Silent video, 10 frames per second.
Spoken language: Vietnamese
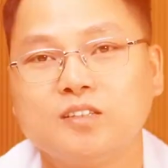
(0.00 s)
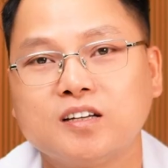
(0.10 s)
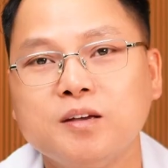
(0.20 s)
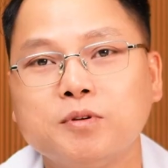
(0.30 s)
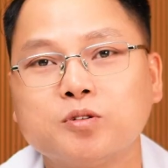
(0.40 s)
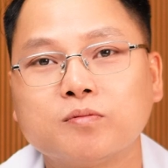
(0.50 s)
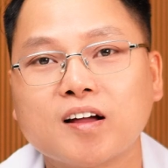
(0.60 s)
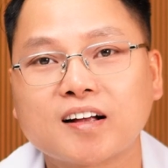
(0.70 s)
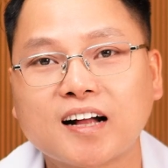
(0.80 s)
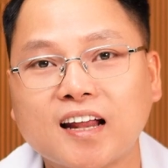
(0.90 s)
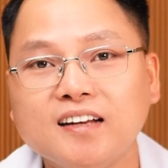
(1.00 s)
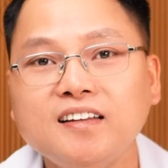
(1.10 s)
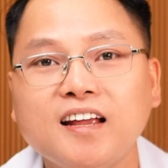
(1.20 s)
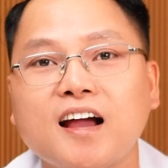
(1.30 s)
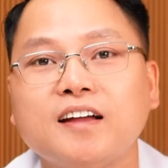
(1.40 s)
Khi mà chúng ta
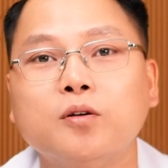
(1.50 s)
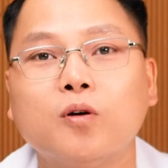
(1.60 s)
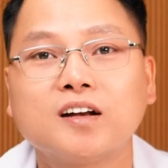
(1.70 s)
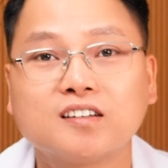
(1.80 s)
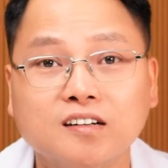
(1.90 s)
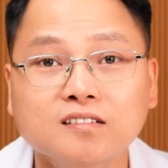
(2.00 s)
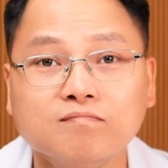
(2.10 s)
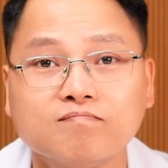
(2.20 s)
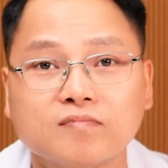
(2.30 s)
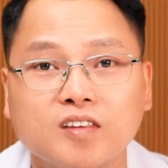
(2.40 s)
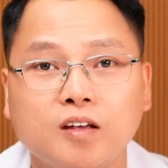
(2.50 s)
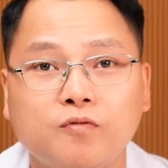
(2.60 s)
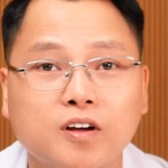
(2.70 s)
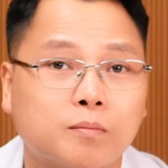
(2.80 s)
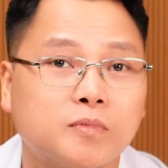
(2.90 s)
cắn nhai đồ ăn cứng thì
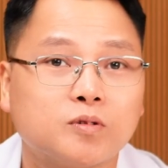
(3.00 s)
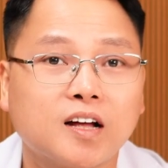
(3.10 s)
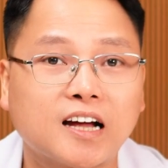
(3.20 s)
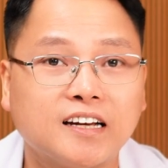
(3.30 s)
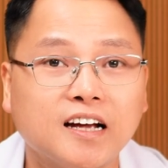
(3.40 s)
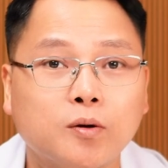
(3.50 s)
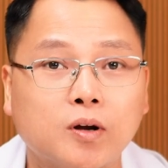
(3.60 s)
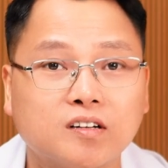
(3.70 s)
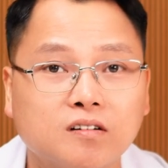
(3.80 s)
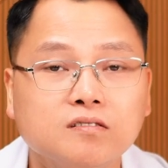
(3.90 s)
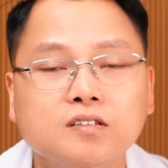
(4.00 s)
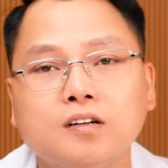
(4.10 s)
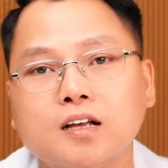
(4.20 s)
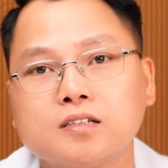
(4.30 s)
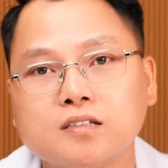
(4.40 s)
việc mà chúng ta cắn nhai đồ ăn cứng
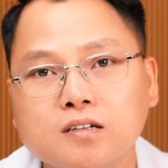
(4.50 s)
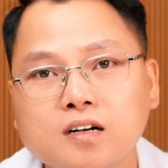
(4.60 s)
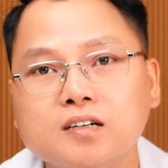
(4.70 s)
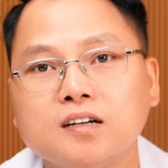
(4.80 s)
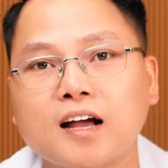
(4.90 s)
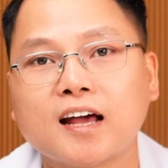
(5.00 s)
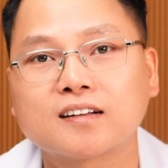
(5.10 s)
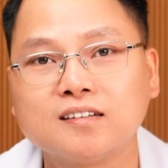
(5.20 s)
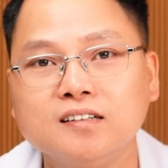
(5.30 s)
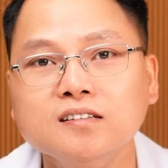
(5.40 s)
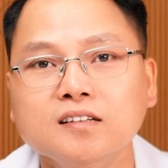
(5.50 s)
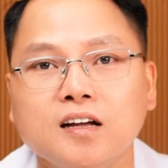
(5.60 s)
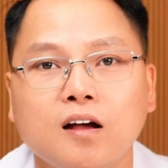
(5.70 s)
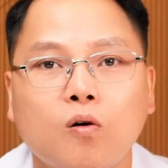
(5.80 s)
như là xương hạt cứng